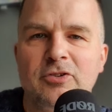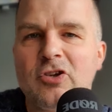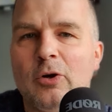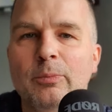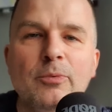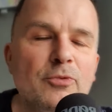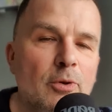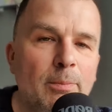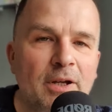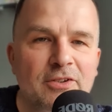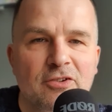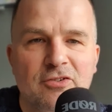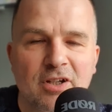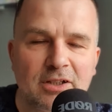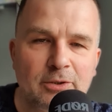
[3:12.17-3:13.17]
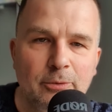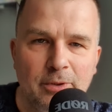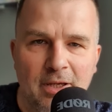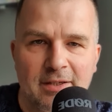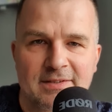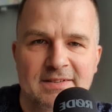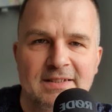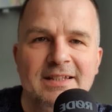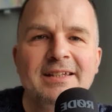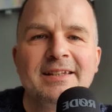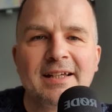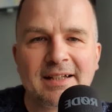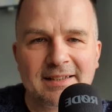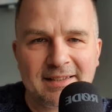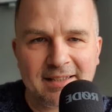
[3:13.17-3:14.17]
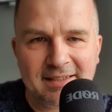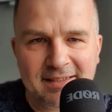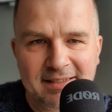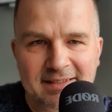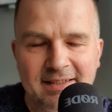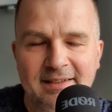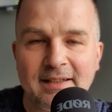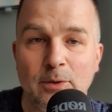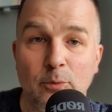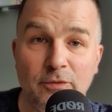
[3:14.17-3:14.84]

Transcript: chciałbym zobaczyć, jak to jest, i tak dalej, i tak dalej.